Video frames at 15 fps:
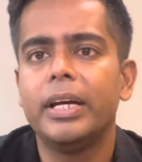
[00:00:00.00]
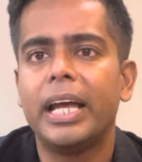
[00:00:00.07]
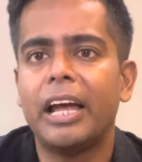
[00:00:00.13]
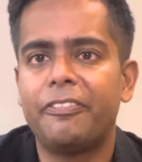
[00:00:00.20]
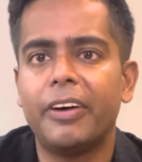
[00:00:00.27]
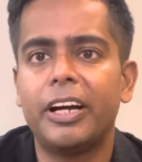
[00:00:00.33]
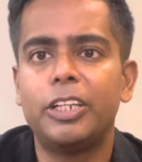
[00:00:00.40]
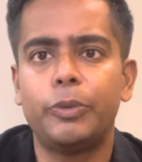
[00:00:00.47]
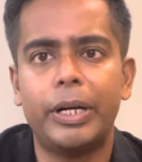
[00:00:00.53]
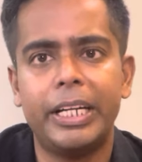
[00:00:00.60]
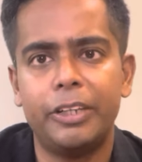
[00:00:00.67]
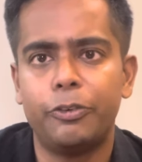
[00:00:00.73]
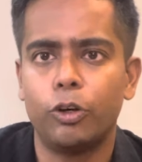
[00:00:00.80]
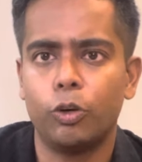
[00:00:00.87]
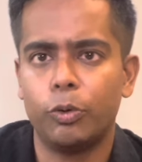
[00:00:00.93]
एफ आई ट्वेंटी
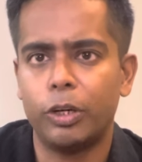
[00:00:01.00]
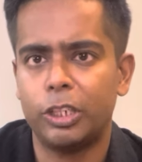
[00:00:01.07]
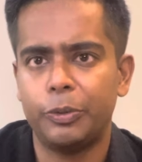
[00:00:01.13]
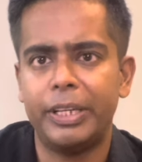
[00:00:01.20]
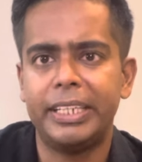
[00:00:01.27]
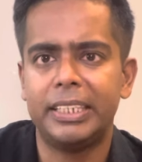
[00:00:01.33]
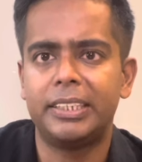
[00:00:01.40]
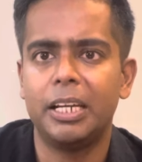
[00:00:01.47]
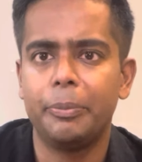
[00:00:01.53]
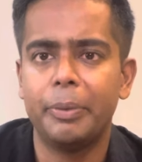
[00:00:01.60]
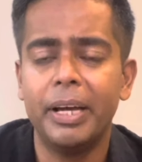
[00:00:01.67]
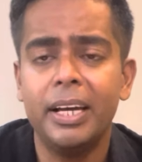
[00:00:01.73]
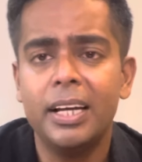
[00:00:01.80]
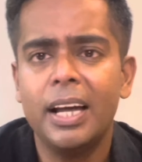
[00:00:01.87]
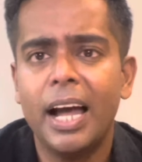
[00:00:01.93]
फोर ओवर ट्वेंटी थ्री में
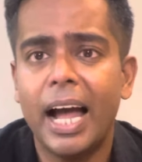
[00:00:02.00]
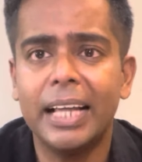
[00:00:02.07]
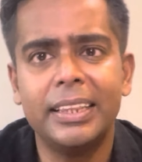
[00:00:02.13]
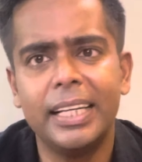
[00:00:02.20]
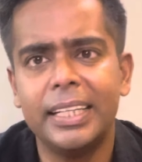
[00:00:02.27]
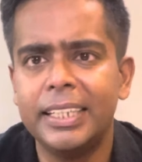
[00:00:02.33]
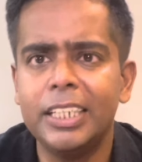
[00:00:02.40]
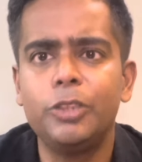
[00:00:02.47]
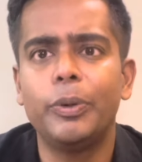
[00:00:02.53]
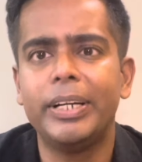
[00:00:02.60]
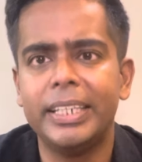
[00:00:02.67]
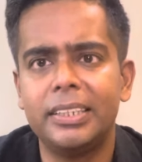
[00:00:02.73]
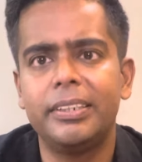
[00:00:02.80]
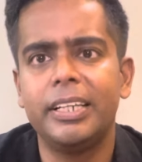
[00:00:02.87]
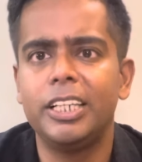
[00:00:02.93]
एंड दे डिड
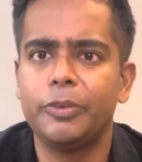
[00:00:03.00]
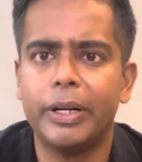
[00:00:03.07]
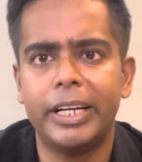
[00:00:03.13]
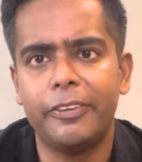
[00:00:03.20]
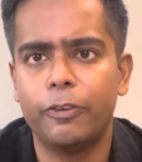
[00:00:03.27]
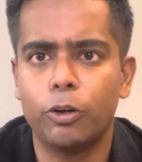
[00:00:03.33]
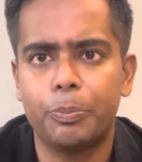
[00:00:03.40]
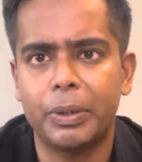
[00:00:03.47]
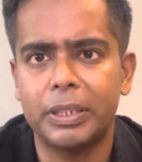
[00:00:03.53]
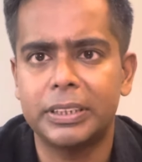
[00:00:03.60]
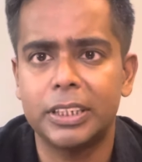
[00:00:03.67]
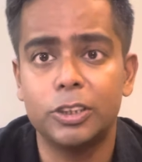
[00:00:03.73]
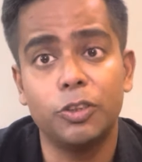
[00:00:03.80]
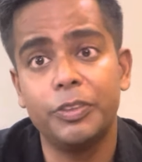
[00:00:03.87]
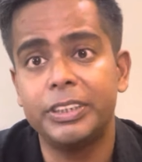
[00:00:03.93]
ट्वेंटी थ्री ट्वेंटी फोर
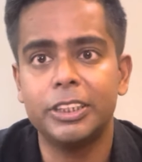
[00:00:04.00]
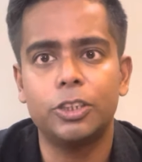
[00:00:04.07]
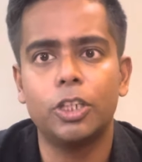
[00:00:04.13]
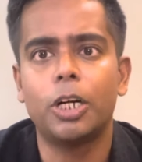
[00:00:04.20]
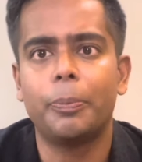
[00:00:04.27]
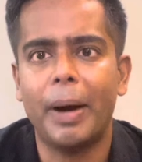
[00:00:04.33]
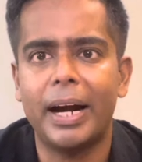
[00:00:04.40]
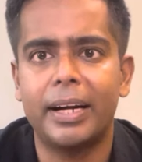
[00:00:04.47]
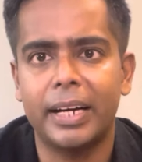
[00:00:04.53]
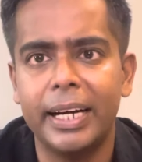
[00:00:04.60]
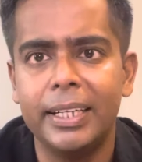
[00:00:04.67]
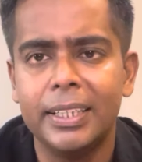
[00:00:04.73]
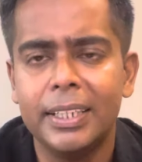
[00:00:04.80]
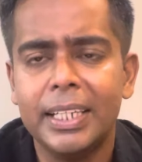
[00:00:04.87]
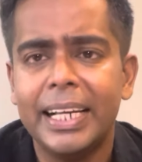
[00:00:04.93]
परसेंट सो विच इज नॉट बैड
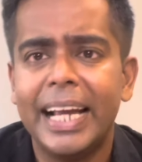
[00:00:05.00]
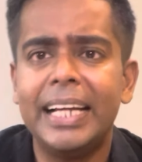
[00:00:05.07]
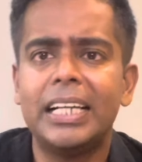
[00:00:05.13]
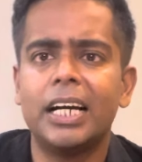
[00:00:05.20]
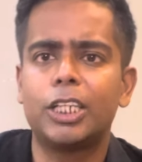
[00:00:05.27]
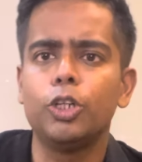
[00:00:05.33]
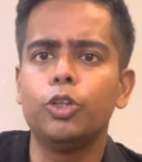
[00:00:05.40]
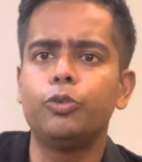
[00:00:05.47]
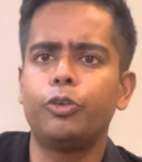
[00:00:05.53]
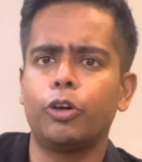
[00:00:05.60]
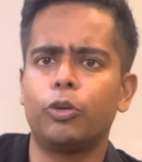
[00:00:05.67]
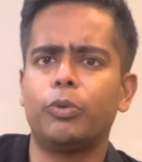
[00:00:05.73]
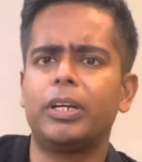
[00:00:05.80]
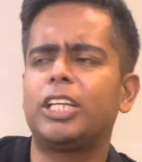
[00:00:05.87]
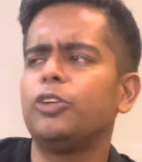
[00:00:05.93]
राइट इनका क्यू फोर
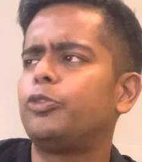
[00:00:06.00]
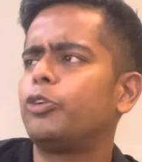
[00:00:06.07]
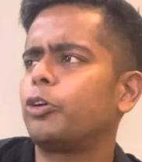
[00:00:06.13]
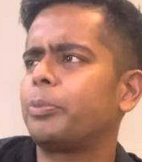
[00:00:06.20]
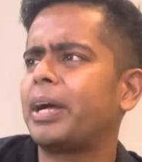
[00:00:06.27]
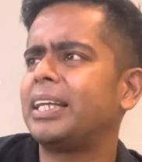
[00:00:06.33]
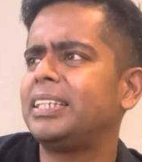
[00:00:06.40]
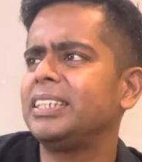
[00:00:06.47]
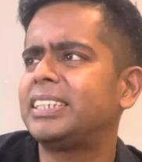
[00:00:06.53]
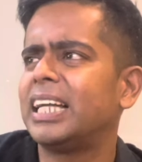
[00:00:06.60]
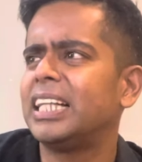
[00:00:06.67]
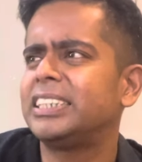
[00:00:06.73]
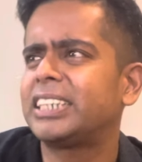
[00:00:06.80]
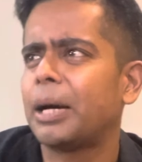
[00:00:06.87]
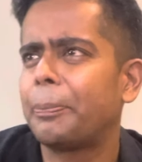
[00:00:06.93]
ओवर क्यू फोर में आई थिंक
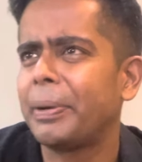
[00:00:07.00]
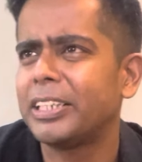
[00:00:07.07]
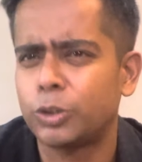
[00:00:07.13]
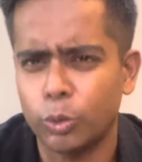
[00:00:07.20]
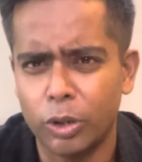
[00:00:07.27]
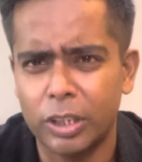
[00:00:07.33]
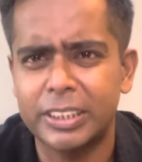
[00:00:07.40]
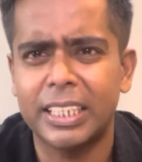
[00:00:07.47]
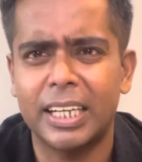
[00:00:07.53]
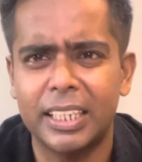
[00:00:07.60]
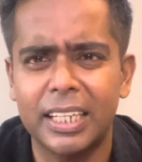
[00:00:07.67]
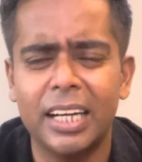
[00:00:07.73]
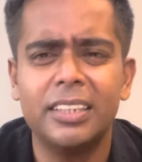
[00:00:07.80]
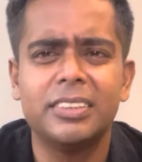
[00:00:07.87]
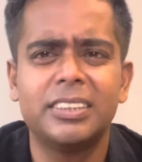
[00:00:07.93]
सेल्स का पेस थोड़ा सा
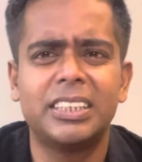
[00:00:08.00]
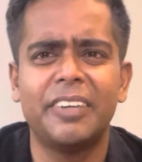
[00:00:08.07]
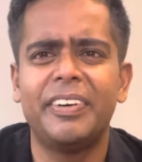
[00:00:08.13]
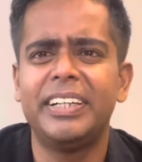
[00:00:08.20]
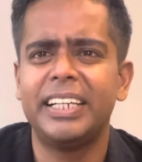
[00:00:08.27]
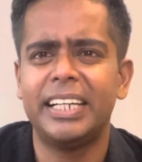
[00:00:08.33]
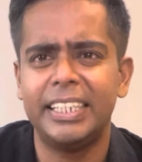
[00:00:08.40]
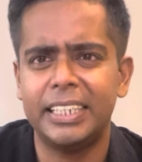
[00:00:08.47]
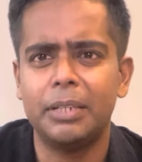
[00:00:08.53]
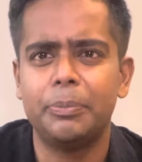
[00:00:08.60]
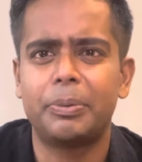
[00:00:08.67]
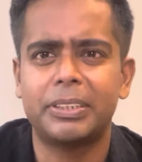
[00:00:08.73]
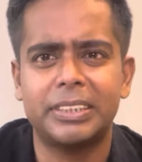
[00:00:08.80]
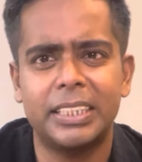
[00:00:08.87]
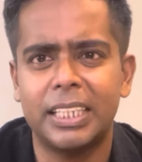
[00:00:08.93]
घटा सेवनटीन एटीन
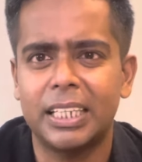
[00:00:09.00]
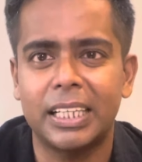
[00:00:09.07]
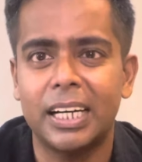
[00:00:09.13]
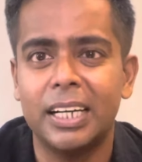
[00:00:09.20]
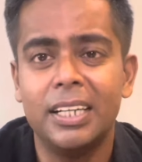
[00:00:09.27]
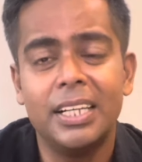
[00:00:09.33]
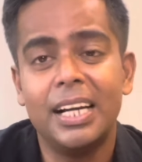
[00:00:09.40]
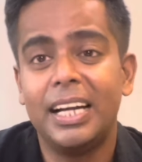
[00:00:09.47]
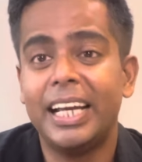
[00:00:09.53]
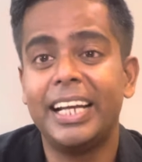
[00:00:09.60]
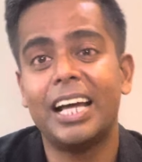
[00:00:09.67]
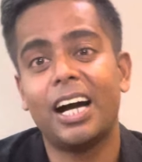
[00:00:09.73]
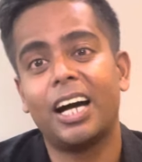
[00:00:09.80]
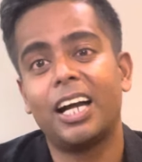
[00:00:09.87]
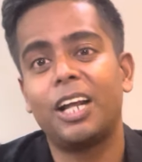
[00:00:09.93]
परसेंट का था लेकिन
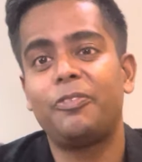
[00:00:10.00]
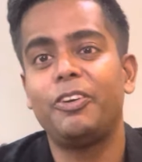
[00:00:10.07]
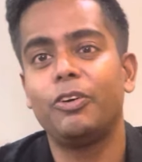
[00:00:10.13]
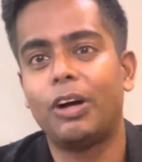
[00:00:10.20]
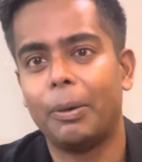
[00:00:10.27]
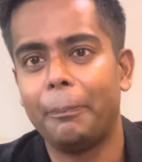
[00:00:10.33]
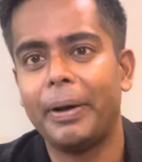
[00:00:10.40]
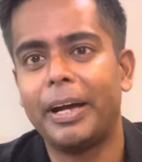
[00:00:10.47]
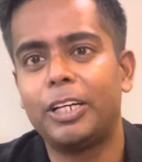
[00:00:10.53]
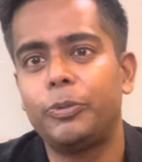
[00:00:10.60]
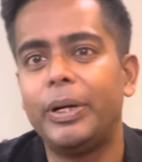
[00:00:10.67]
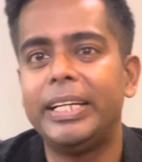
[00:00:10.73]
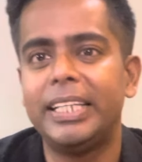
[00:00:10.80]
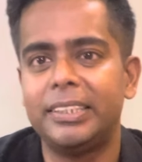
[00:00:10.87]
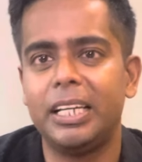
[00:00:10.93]
अगर इफ यू कंपेयर
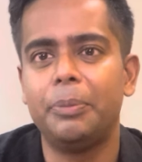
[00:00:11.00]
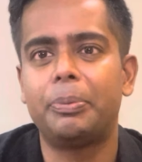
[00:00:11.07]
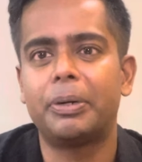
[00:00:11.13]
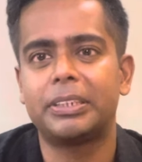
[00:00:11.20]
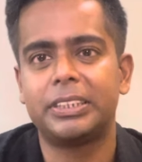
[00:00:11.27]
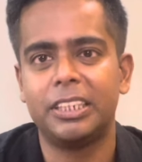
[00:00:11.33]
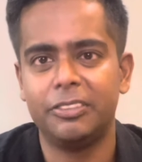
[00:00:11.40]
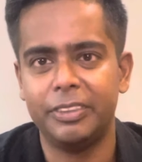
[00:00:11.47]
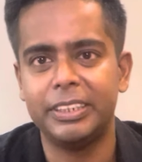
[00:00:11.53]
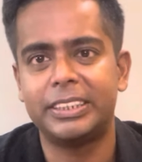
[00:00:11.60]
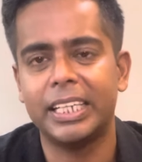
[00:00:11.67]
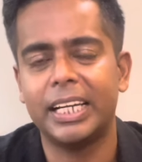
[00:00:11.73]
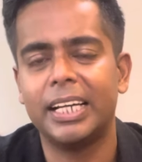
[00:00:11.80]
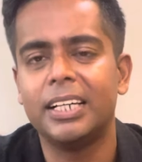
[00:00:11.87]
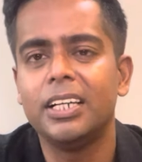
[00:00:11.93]
ट्वेंटी थ्री परसेंट विद
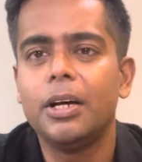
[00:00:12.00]
से